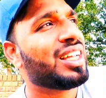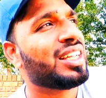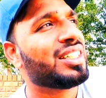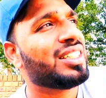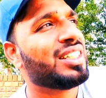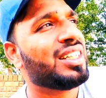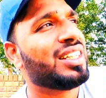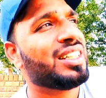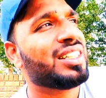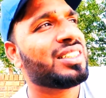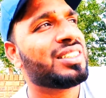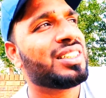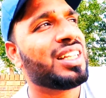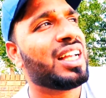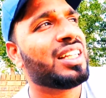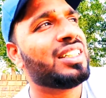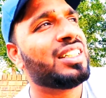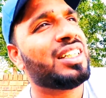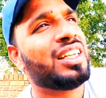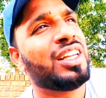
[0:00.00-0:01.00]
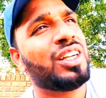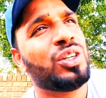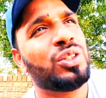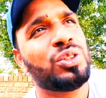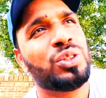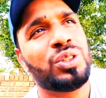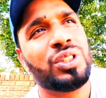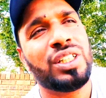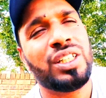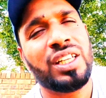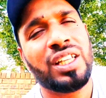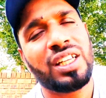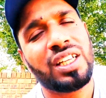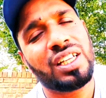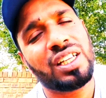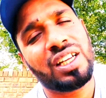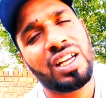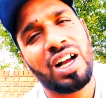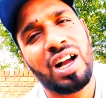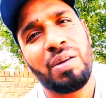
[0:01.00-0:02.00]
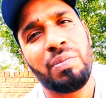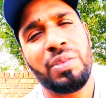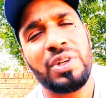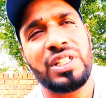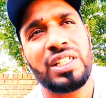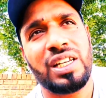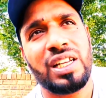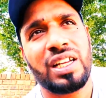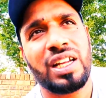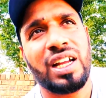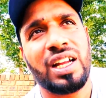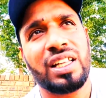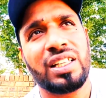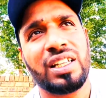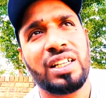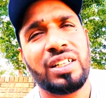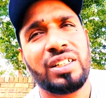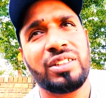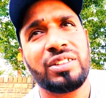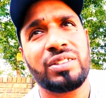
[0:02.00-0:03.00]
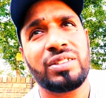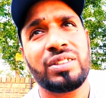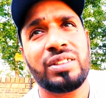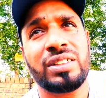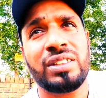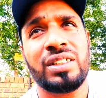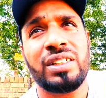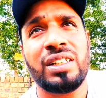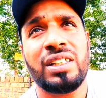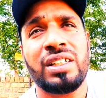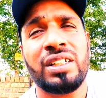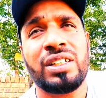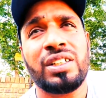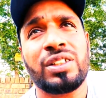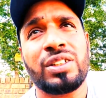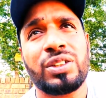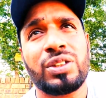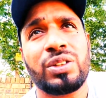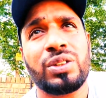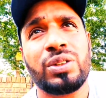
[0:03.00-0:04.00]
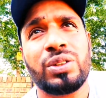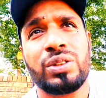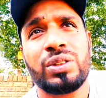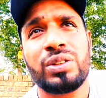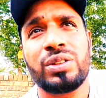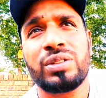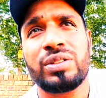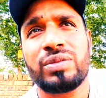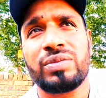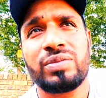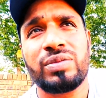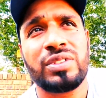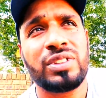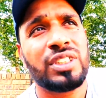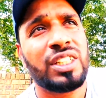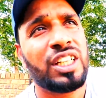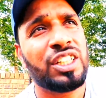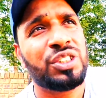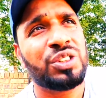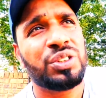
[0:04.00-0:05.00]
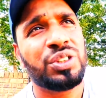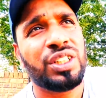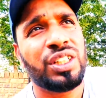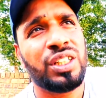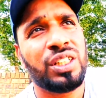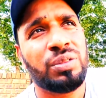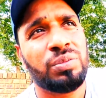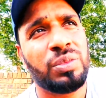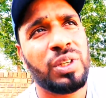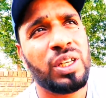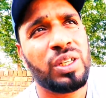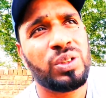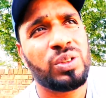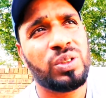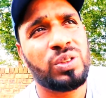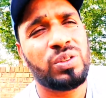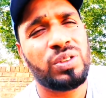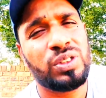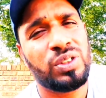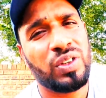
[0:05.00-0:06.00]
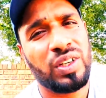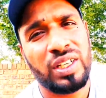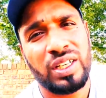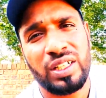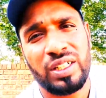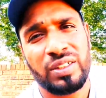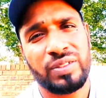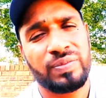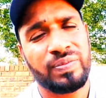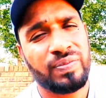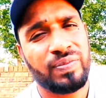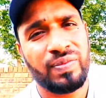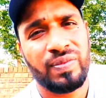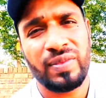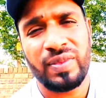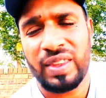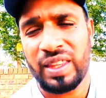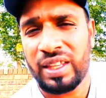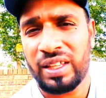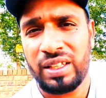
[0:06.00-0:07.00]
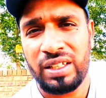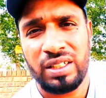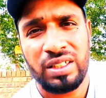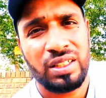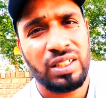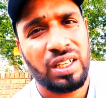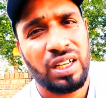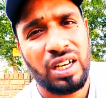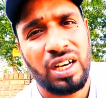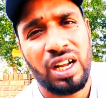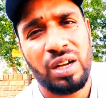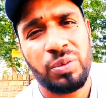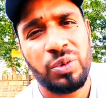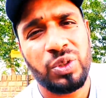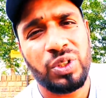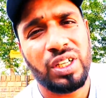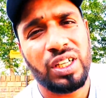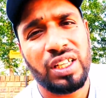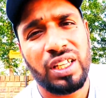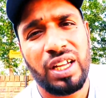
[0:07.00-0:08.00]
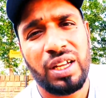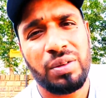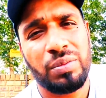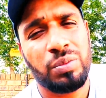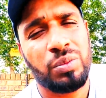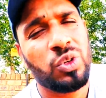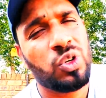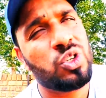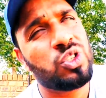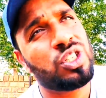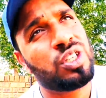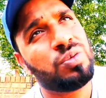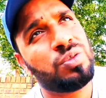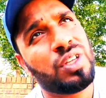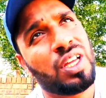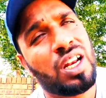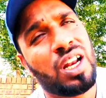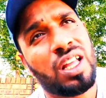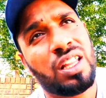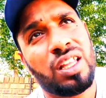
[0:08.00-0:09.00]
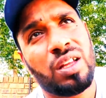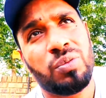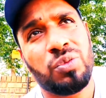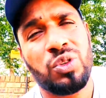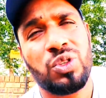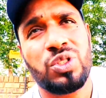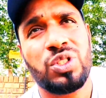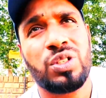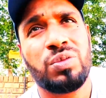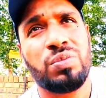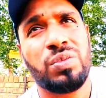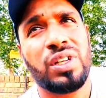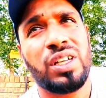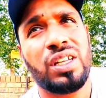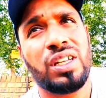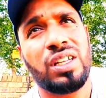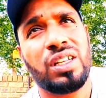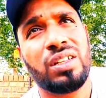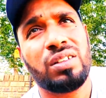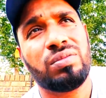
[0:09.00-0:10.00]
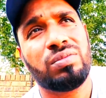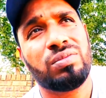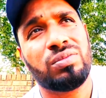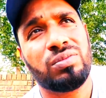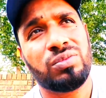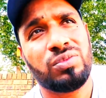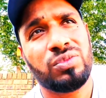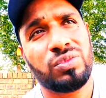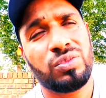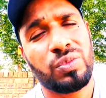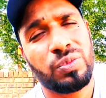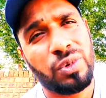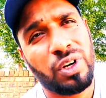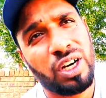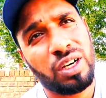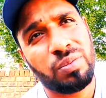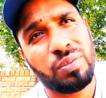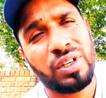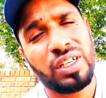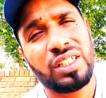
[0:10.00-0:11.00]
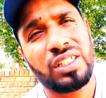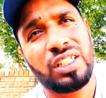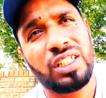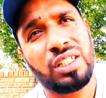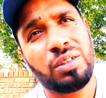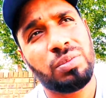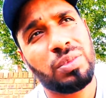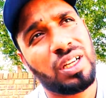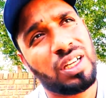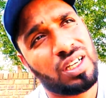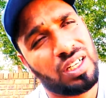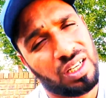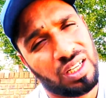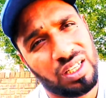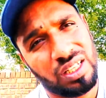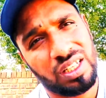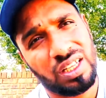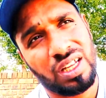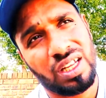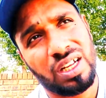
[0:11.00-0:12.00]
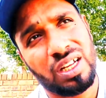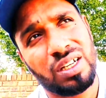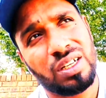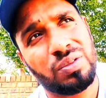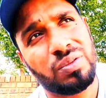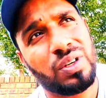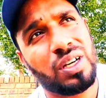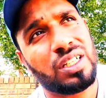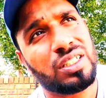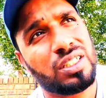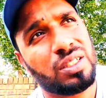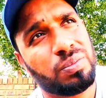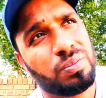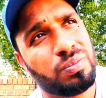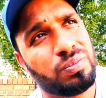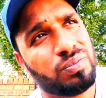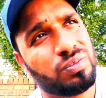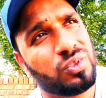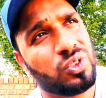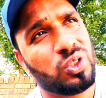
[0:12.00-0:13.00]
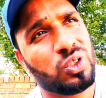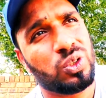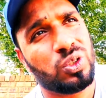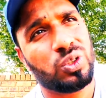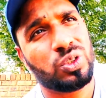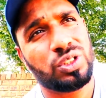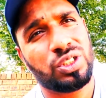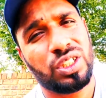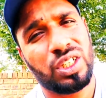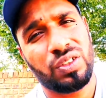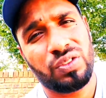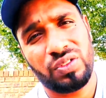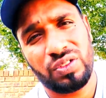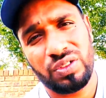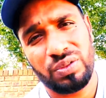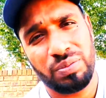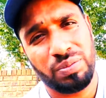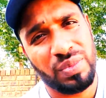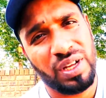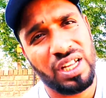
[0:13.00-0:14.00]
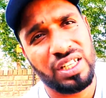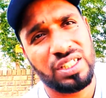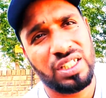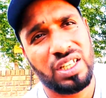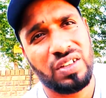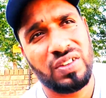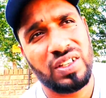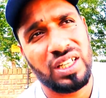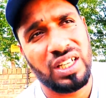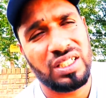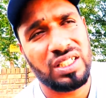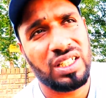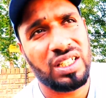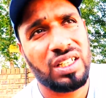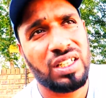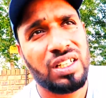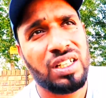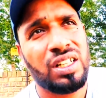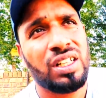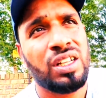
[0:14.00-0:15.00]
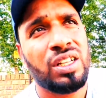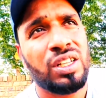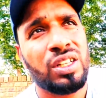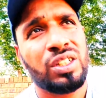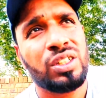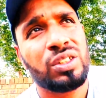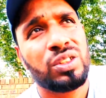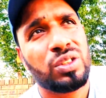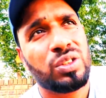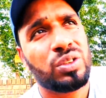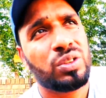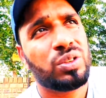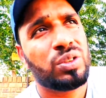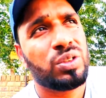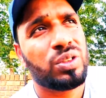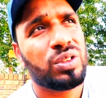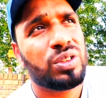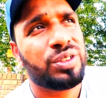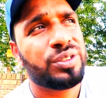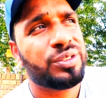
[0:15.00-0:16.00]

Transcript: सैटरडे सैटरडे को छुट्टी नहीं की काम पे चला गया था तो ये छुट्टी बिल्कुल जो है ना ख़राब हो गई है म्यूज़ियम जाना था म्यूज़ियम में अपॉइंटमेंट थी मगर नहीं गया वहाँ से जो सिर्फ मैच की वजह से तो